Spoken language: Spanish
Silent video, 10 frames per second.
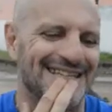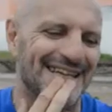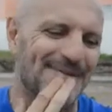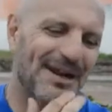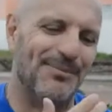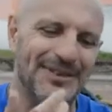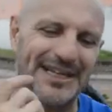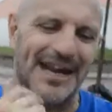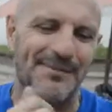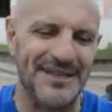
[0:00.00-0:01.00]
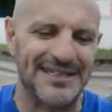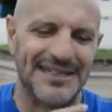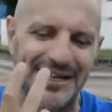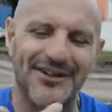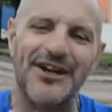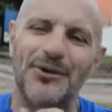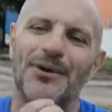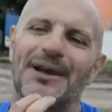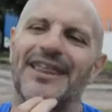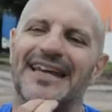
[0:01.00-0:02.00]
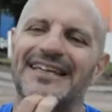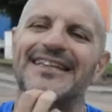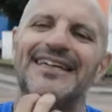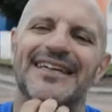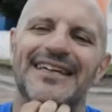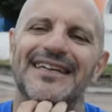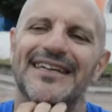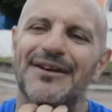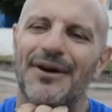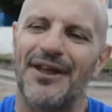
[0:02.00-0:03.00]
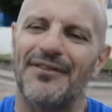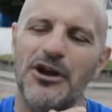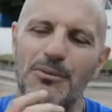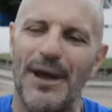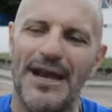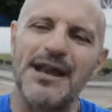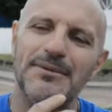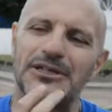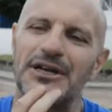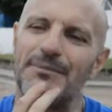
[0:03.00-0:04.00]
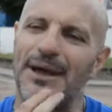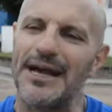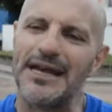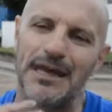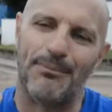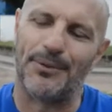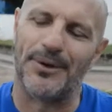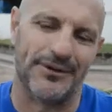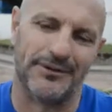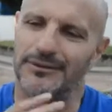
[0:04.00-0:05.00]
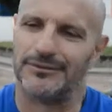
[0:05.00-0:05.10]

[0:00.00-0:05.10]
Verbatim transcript: sí, me la puse la camiseta con el 1 para adelante. Y bueno, entré en un penal, me hicieron el penal y después, bueno,